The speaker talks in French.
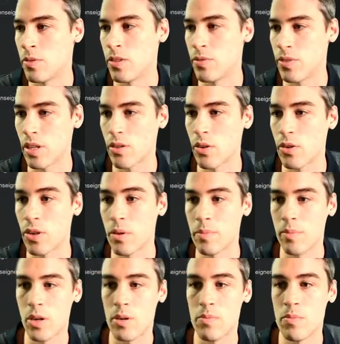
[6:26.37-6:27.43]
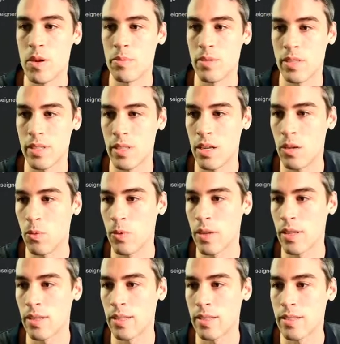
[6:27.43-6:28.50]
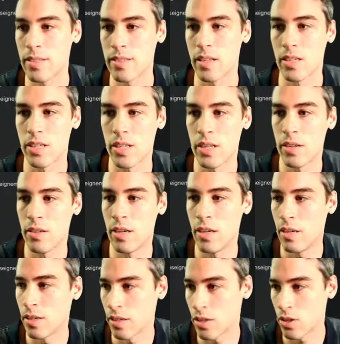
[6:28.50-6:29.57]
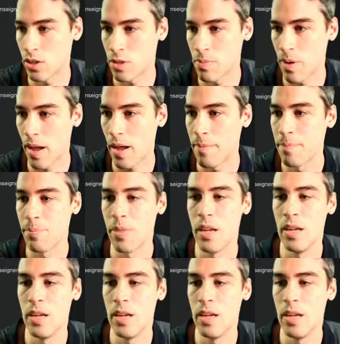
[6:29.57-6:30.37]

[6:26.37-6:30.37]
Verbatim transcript: si vous êtes un homme, comme moi, moi, c'est le Wellness Essential que je prends.